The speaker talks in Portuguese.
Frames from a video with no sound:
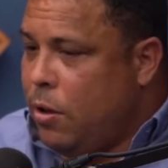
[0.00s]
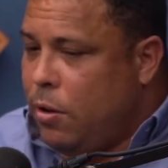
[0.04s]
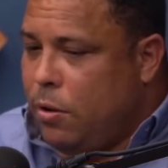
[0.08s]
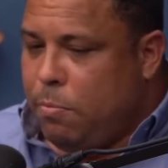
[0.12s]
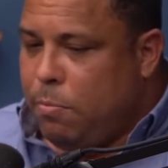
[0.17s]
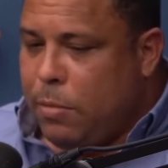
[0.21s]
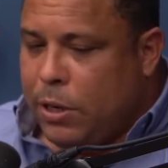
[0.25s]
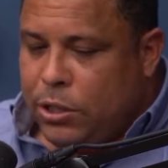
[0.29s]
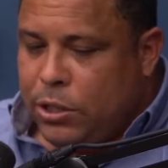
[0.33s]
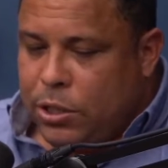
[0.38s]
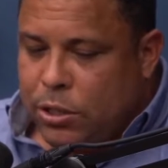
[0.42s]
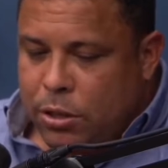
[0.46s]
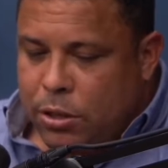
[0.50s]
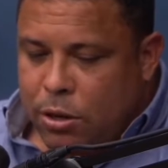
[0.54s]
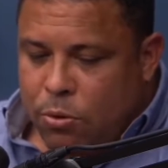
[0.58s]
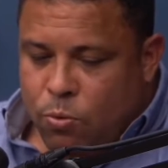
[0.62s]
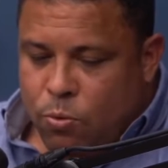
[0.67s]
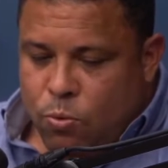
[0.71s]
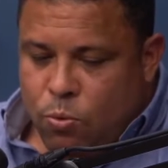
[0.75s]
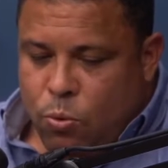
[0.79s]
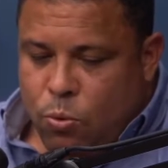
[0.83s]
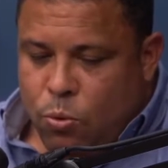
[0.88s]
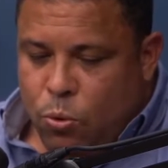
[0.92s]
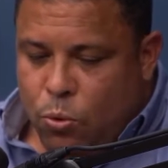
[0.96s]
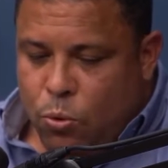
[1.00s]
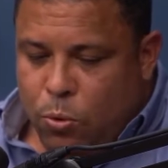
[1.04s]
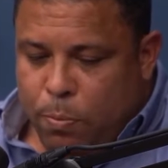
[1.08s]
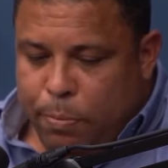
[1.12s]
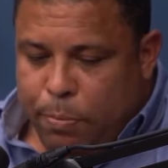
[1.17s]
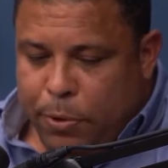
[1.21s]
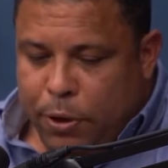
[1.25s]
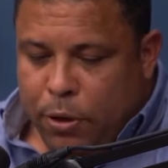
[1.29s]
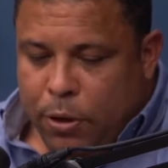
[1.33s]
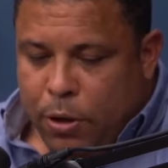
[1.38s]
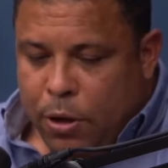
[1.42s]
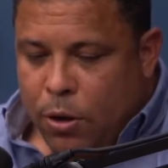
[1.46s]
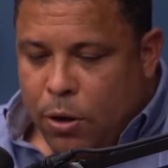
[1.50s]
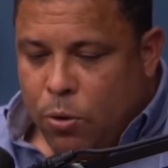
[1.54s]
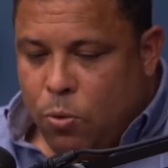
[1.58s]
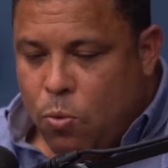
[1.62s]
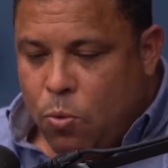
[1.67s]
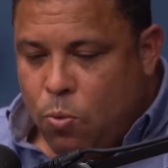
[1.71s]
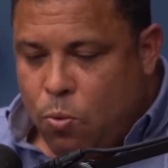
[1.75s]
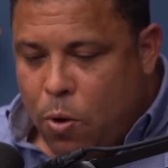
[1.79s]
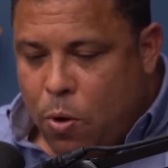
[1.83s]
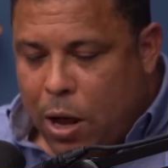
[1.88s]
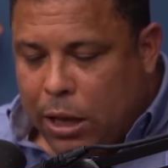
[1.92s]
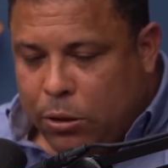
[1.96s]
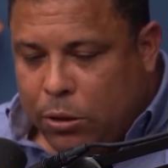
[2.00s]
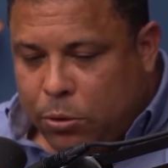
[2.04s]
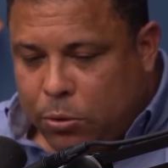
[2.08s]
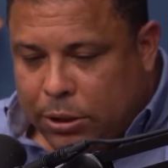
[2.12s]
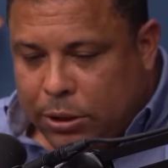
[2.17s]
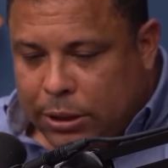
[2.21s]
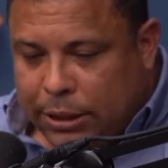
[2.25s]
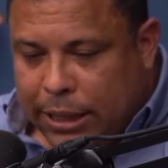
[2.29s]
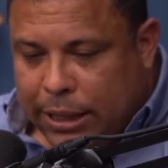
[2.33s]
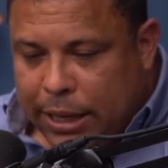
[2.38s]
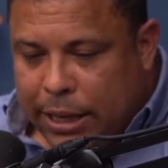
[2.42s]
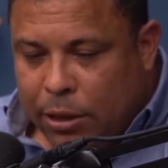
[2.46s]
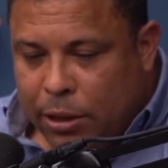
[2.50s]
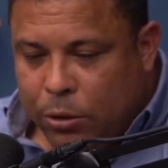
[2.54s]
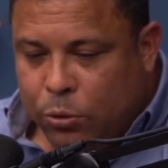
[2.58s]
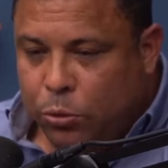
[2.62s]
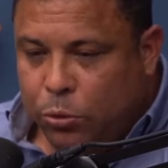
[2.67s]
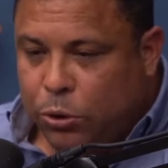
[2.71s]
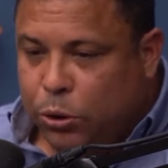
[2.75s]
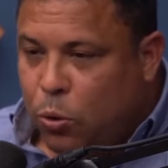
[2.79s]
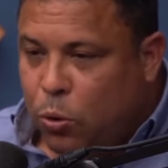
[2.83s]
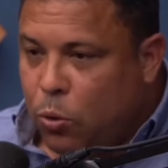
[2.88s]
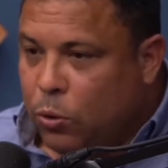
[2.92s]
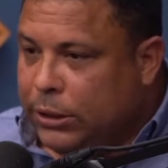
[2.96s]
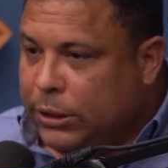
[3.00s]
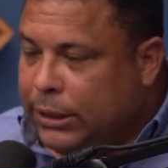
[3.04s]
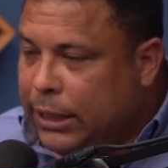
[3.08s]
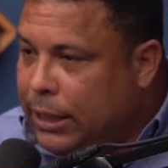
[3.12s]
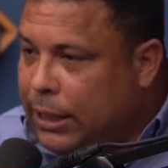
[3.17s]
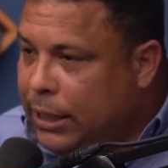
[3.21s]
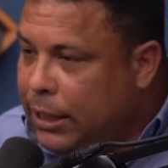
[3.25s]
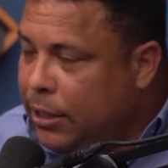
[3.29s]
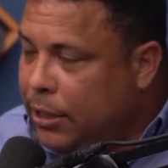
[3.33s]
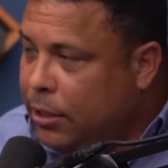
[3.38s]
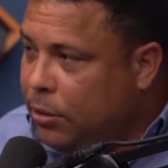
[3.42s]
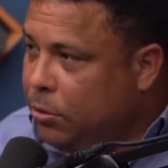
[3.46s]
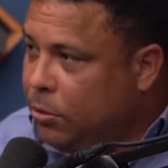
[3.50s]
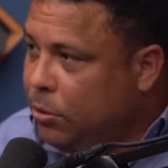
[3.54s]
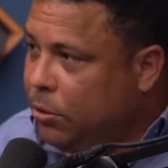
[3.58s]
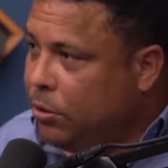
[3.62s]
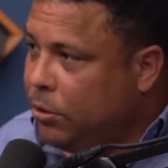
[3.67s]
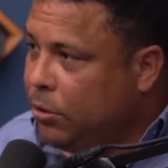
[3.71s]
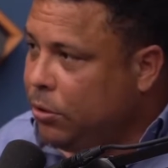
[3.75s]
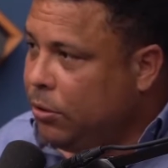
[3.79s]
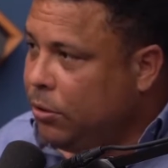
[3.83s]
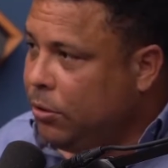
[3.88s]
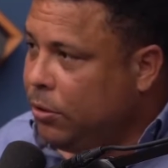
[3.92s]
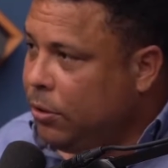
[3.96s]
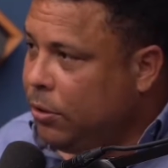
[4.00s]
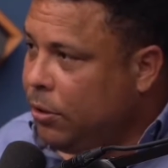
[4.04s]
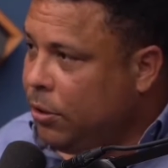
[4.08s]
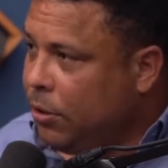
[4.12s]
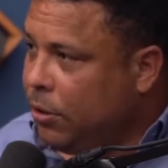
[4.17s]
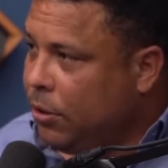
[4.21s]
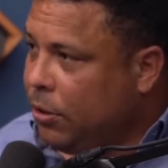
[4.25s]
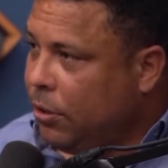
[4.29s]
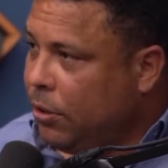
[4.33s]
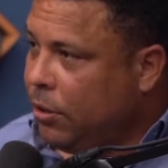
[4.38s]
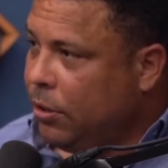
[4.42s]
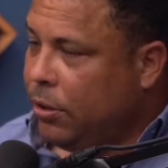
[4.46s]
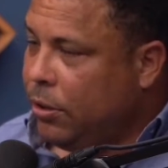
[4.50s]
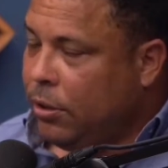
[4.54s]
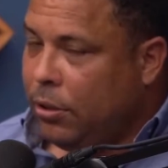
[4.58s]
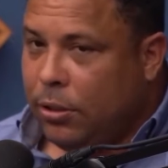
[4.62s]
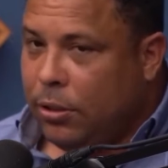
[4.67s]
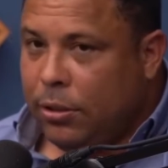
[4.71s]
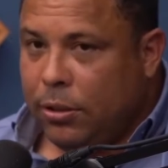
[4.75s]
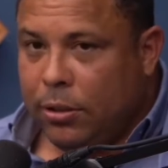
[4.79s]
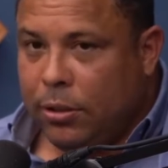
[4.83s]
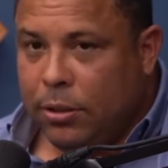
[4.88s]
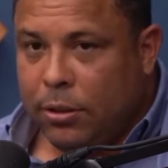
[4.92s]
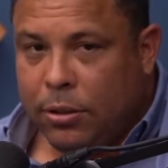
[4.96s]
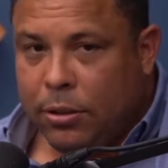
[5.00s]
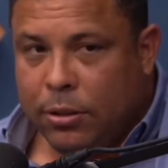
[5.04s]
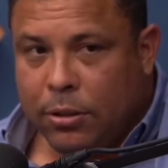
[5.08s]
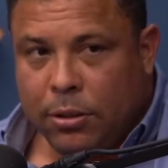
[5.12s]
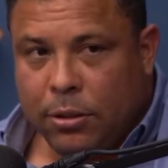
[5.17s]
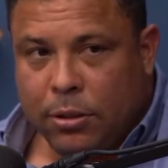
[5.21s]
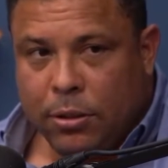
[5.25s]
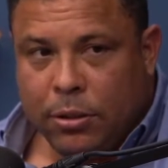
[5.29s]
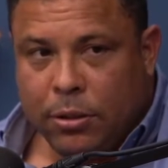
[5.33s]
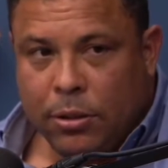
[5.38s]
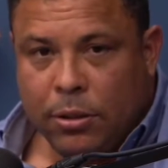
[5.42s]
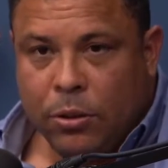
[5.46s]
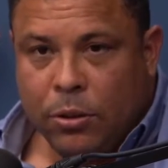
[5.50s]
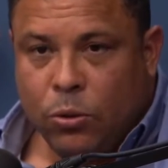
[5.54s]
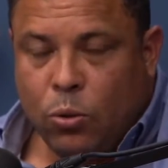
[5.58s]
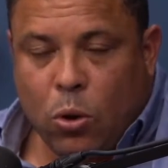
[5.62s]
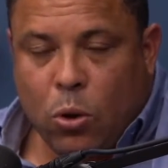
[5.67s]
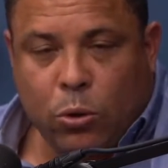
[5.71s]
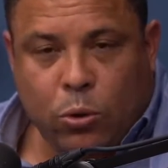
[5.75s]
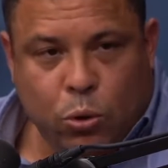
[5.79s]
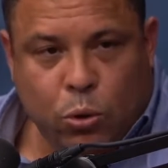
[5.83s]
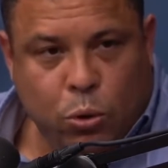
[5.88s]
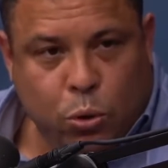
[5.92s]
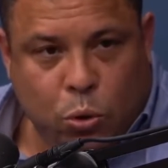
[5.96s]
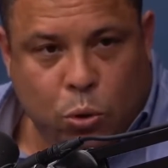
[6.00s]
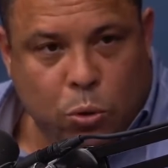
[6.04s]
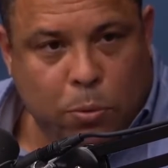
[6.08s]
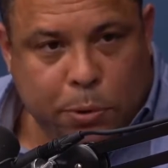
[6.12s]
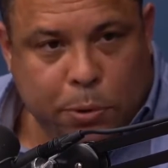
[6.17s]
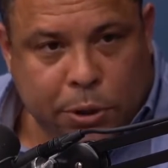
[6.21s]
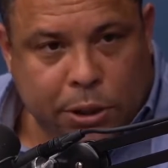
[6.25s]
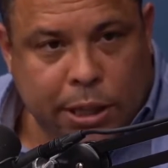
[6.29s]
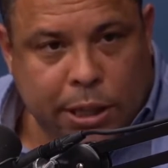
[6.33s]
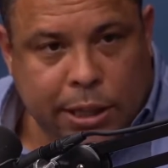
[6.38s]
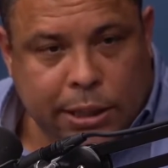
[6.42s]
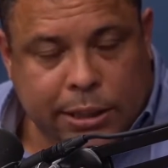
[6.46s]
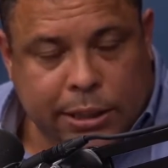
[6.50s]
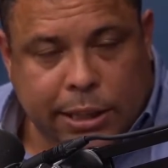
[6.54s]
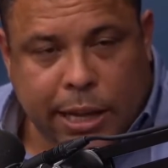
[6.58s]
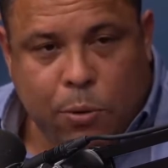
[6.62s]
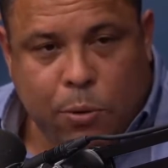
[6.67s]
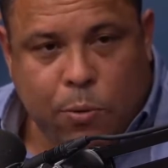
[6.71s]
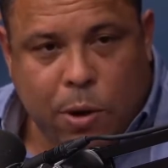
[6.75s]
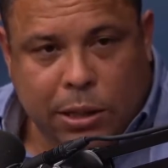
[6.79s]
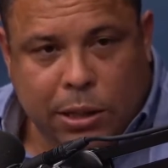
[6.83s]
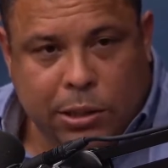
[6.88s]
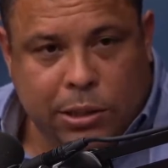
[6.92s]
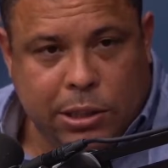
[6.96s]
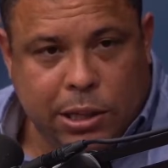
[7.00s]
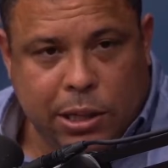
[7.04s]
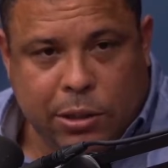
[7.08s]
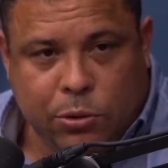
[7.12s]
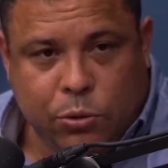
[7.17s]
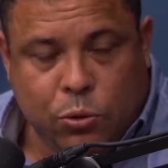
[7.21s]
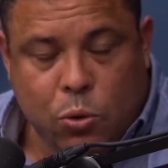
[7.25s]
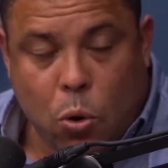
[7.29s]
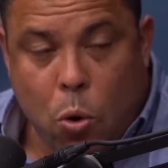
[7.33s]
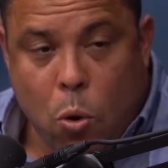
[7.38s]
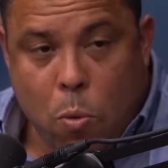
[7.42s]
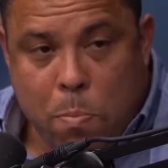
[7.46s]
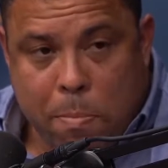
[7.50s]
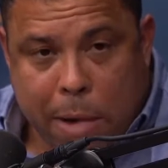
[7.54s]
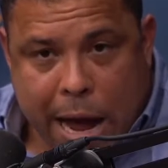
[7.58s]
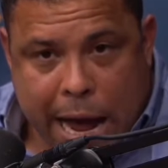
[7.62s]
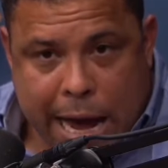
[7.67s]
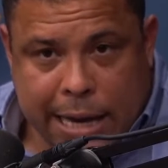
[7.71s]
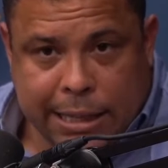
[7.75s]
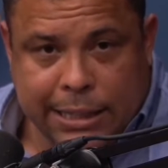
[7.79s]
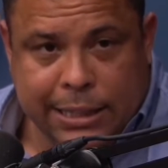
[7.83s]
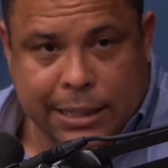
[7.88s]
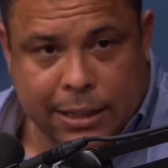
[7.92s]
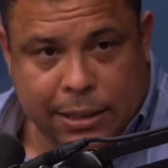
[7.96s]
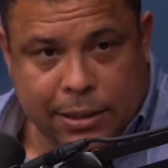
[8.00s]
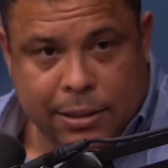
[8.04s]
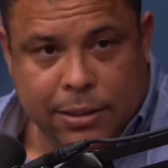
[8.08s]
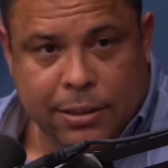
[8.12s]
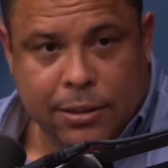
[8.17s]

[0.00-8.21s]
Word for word: Imagina um clube com 400 conselheiros. Uhum. Porra! É. Todos os clubes grandes têm 400 ou mais, hein?